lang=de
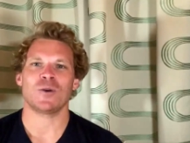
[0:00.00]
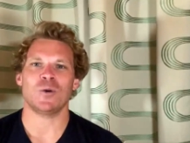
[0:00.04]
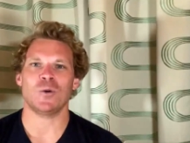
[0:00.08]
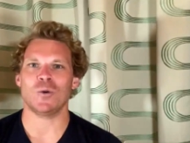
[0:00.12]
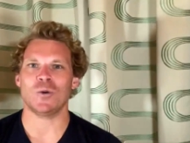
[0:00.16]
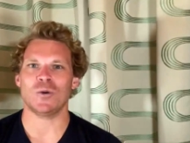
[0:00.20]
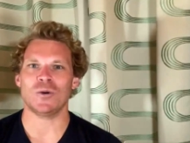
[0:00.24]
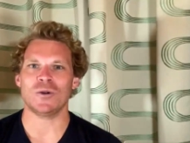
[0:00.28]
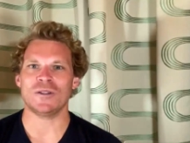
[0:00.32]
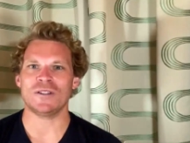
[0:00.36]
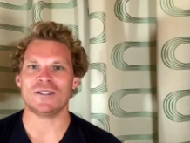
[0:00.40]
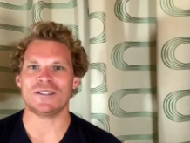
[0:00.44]

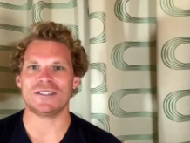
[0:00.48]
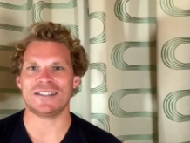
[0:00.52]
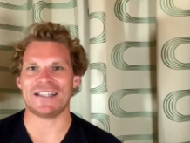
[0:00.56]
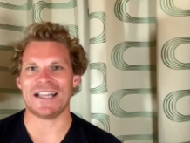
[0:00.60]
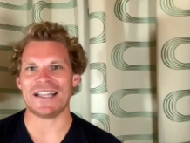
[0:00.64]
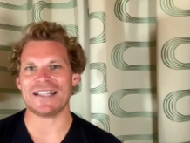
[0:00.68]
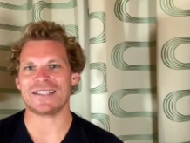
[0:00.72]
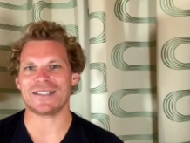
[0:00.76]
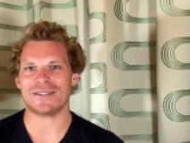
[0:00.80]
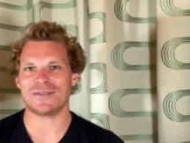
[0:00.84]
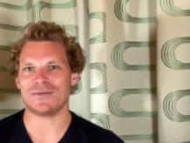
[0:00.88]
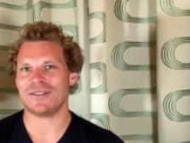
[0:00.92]
und
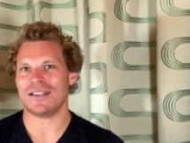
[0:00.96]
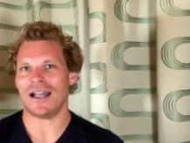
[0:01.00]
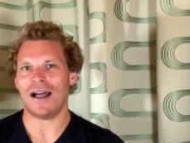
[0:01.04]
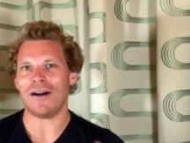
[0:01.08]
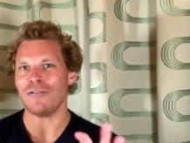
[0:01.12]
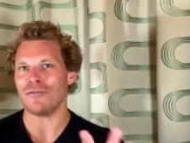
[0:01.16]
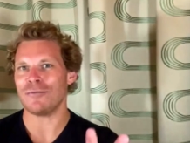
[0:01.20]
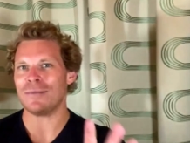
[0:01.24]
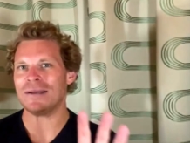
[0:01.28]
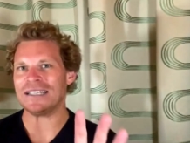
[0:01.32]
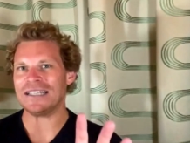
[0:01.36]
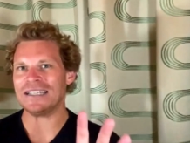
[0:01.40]
das
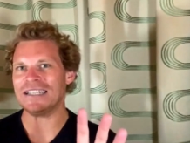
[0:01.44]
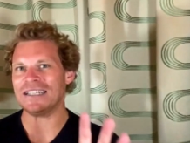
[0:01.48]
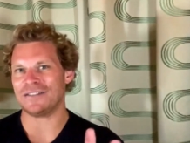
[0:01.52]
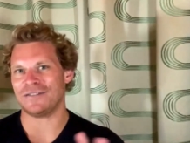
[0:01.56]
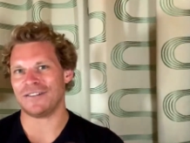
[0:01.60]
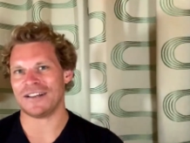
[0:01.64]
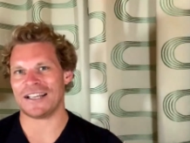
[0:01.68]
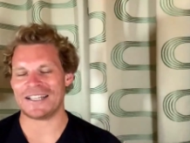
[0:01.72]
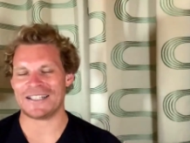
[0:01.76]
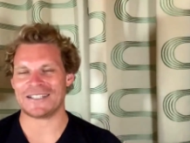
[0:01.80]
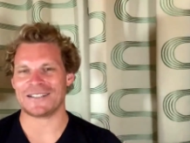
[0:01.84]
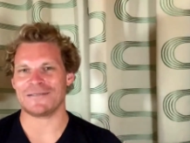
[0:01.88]
darf man hier nicht
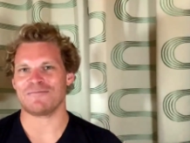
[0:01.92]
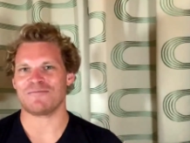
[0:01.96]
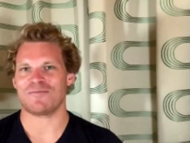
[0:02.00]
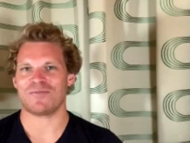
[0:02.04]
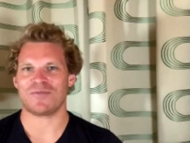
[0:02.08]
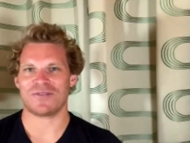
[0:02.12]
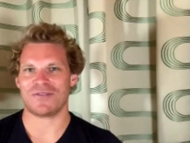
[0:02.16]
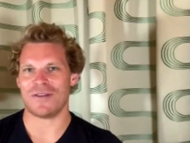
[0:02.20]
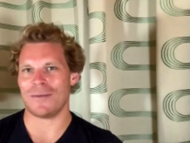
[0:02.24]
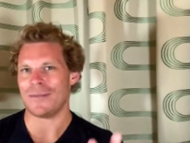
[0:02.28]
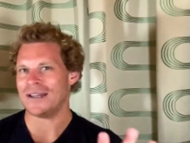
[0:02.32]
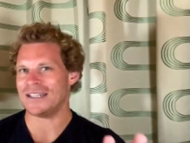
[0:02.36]
vergessen
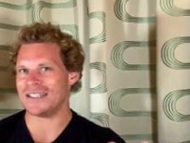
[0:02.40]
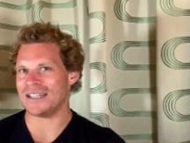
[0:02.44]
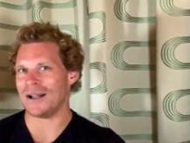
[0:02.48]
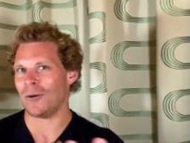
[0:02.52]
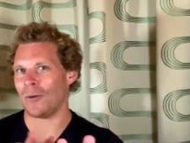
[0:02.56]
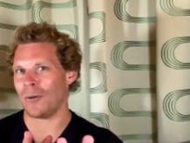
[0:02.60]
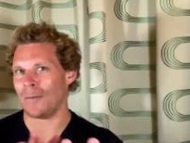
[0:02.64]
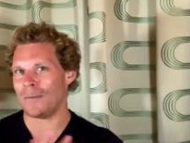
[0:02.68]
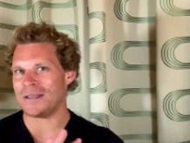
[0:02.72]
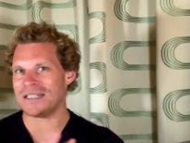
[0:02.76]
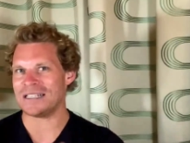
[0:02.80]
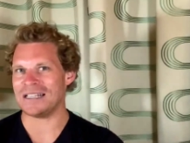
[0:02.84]
wenn man es
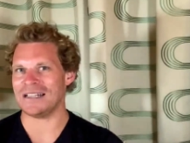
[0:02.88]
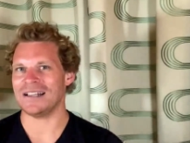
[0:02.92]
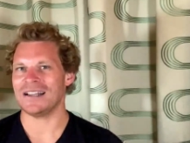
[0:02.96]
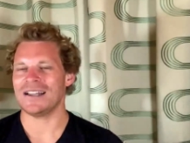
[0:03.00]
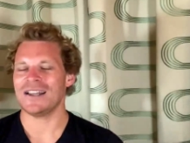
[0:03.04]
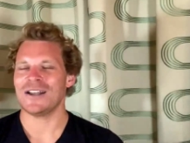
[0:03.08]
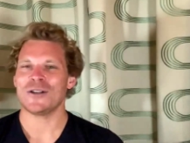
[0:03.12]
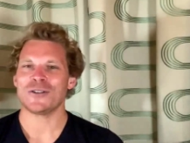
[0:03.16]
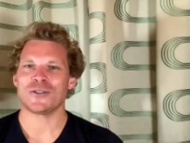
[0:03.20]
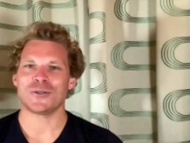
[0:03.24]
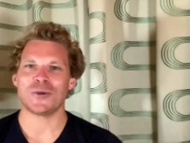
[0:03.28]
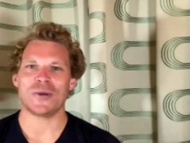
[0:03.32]
auch ein bisschen
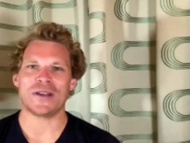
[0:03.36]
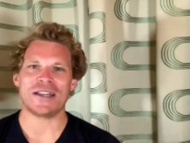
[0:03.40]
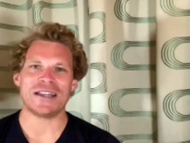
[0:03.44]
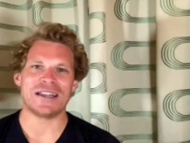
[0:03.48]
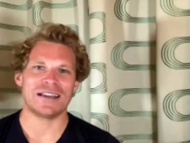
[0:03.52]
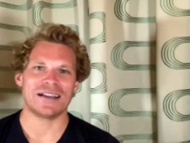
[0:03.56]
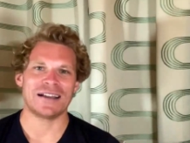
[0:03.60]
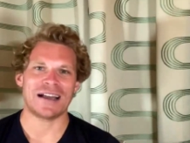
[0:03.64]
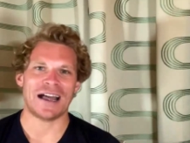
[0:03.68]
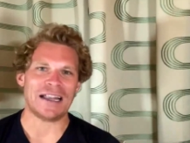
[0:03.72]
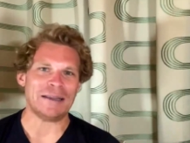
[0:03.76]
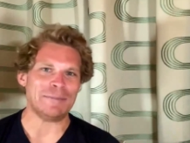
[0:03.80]
so
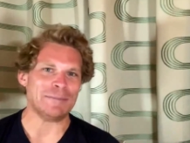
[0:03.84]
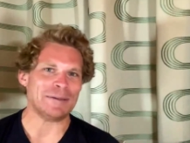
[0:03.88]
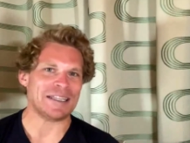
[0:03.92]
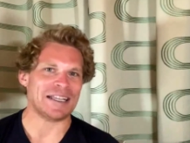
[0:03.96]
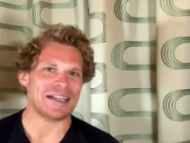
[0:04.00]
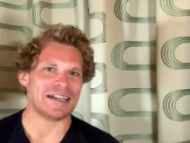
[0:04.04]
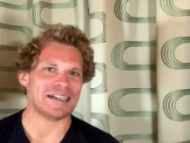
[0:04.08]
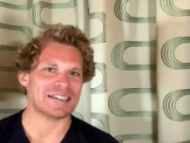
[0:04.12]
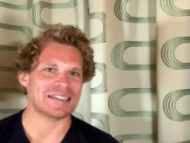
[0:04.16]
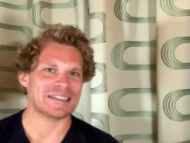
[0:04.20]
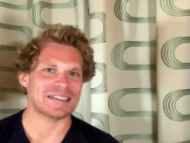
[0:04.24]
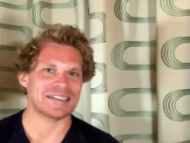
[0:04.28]
in
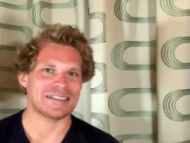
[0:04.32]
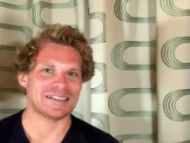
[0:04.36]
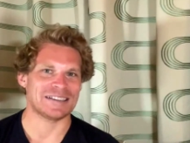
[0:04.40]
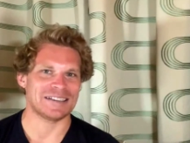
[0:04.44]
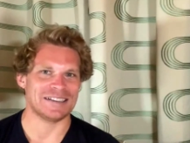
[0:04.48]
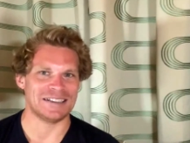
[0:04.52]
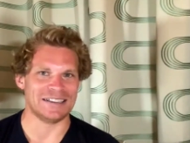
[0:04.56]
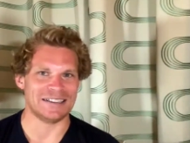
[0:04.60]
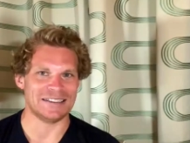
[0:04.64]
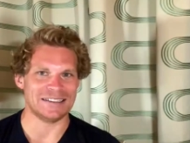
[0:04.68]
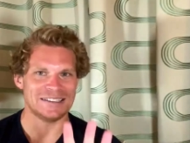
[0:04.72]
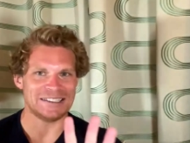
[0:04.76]
Anbetracht
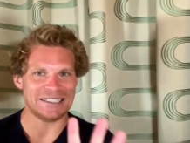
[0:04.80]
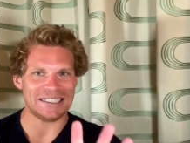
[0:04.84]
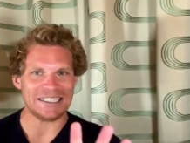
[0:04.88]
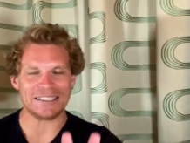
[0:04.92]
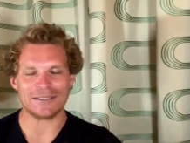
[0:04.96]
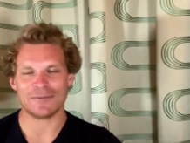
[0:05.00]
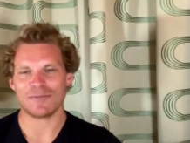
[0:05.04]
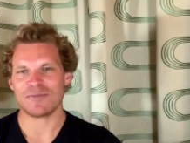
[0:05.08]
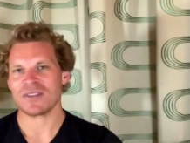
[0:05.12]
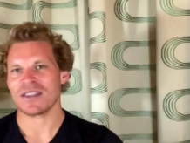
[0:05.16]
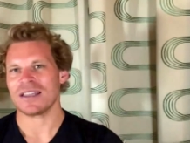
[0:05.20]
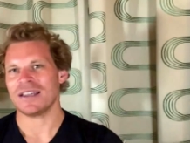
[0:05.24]
äh,
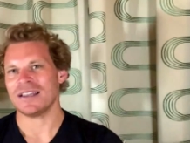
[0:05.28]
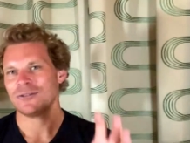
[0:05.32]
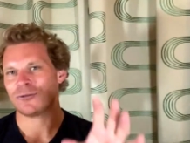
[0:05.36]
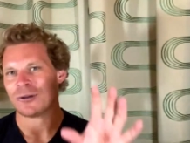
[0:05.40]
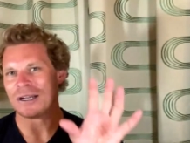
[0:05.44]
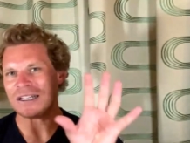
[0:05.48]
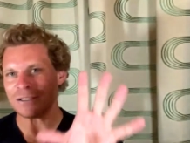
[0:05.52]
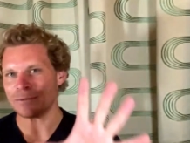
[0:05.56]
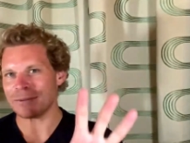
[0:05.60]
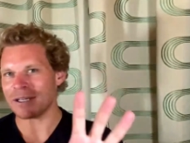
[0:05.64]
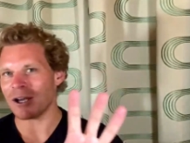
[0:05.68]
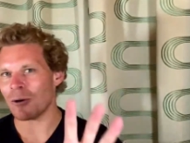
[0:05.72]
zieht. Du
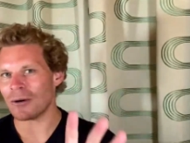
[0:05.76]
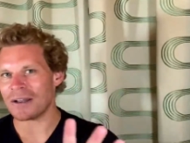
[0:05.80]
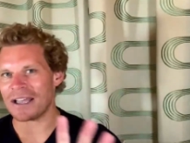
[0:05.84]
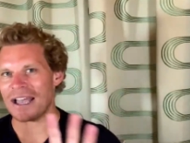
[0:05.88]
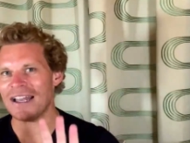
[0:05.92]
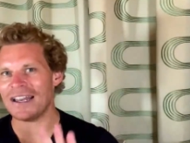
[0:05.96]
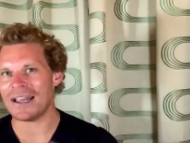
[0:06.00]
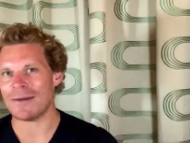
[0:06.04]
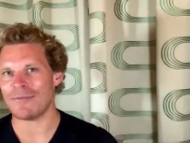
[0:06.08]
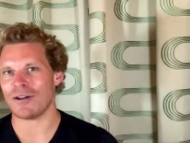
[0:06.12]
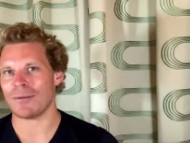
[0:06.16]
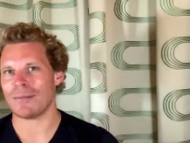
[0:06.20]
kannst mir auch
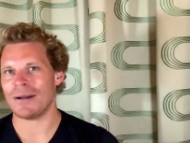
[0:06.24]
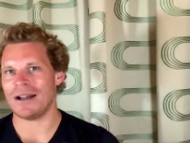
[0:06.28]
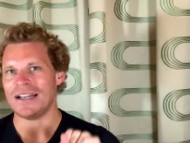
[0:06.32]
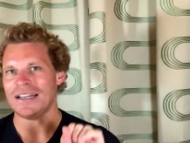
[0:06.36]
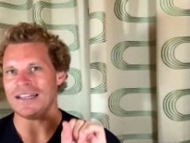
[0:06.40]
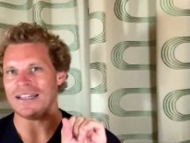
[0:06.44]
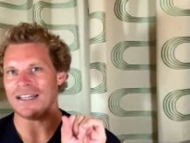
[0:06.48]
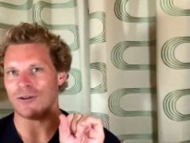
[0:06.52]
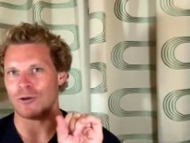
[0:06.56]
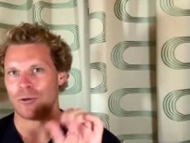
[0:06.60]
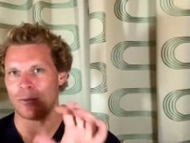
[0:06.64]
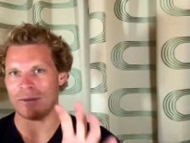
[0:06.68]
gerne einfach mal
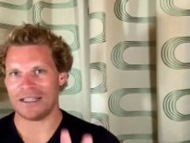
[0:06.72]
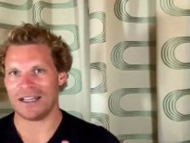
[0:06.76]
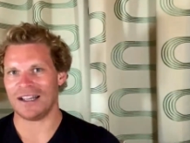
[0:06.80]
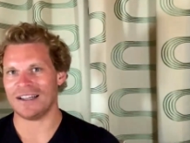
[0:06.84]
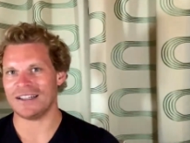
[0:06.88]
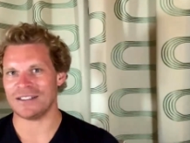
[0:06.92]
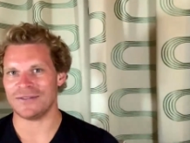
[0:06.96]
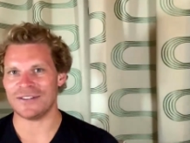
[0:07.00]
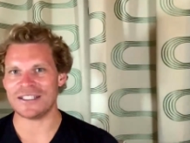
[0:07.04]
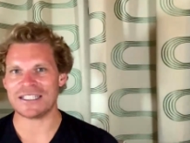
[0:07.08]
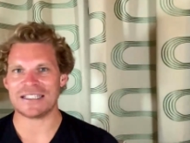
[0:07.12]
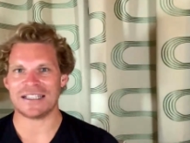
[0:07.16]
in den
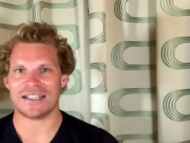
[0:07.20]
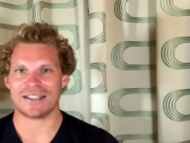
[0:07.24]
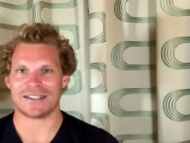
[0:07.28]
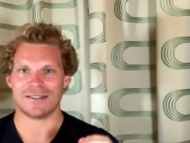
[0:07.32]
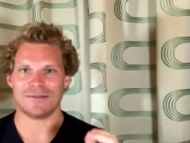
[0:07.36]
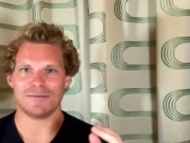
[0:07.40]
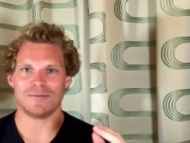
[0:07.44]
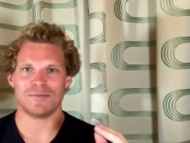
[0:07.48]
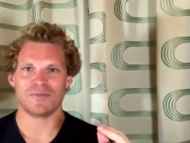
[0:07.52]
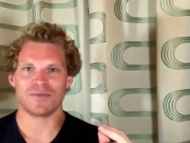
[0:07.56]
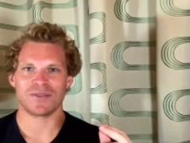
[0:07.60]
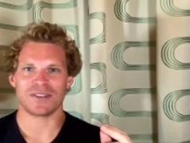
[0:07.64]
Kommentaren das wissen
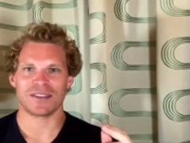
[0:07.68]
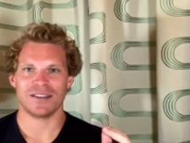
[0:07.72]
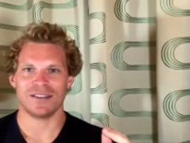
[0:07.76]
lassen.